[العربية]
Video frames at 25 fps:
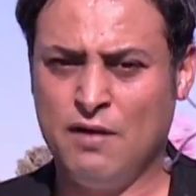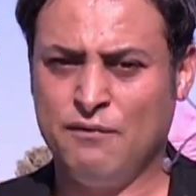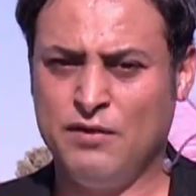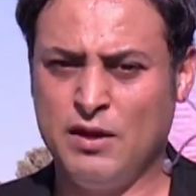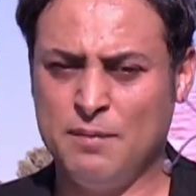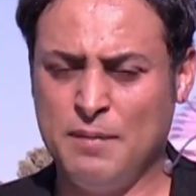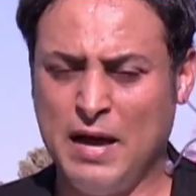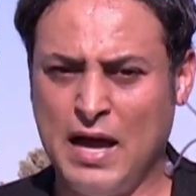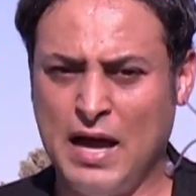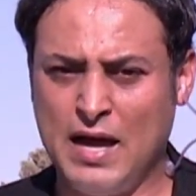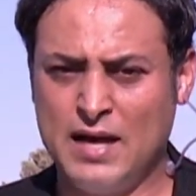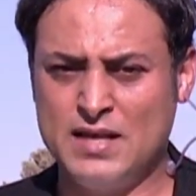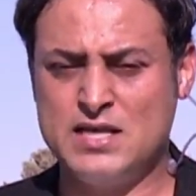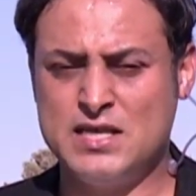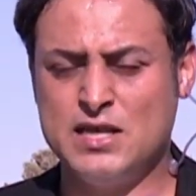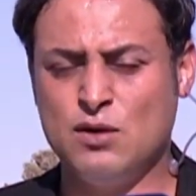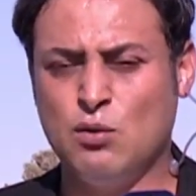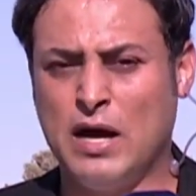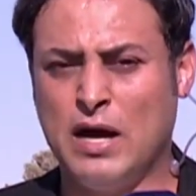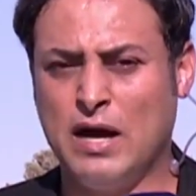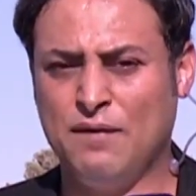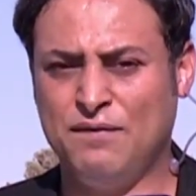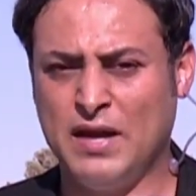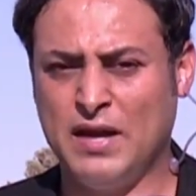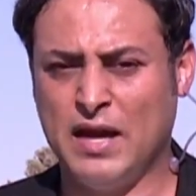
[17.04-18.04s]
في معان
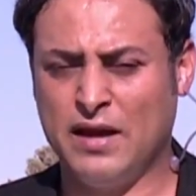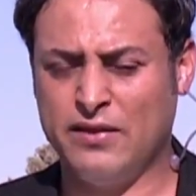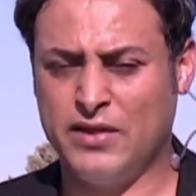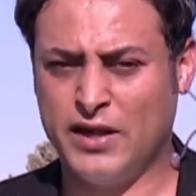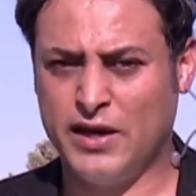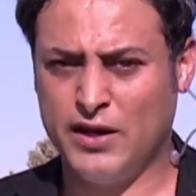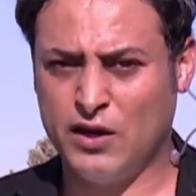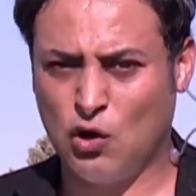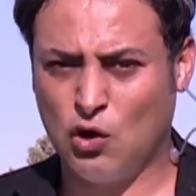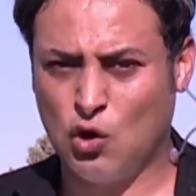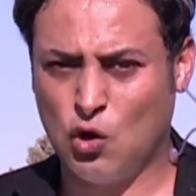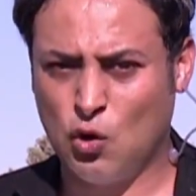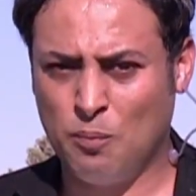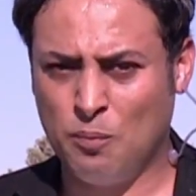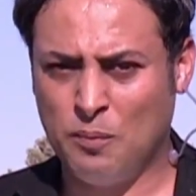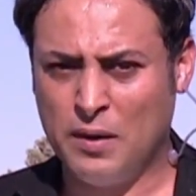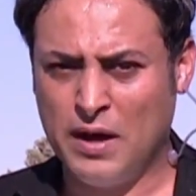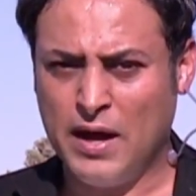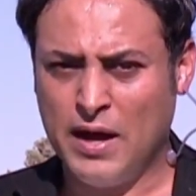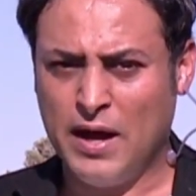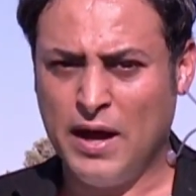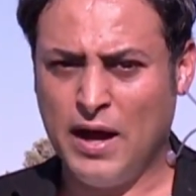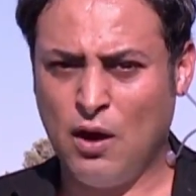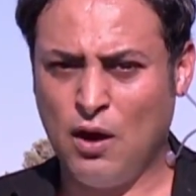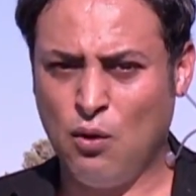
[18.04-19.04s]
سواء في هذا اليوم
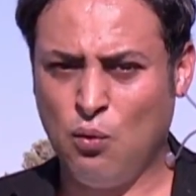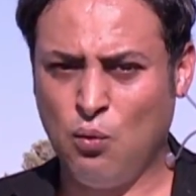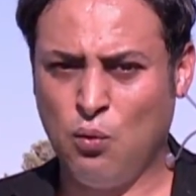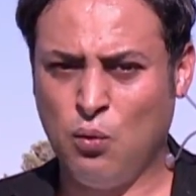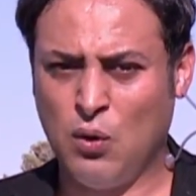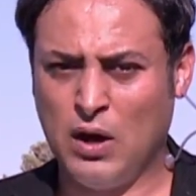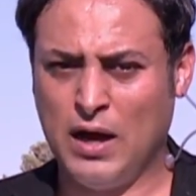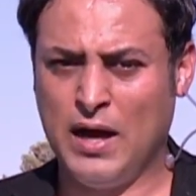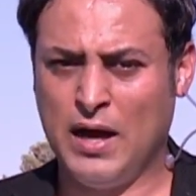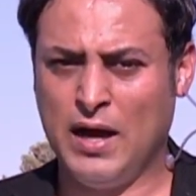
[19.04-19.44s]
أو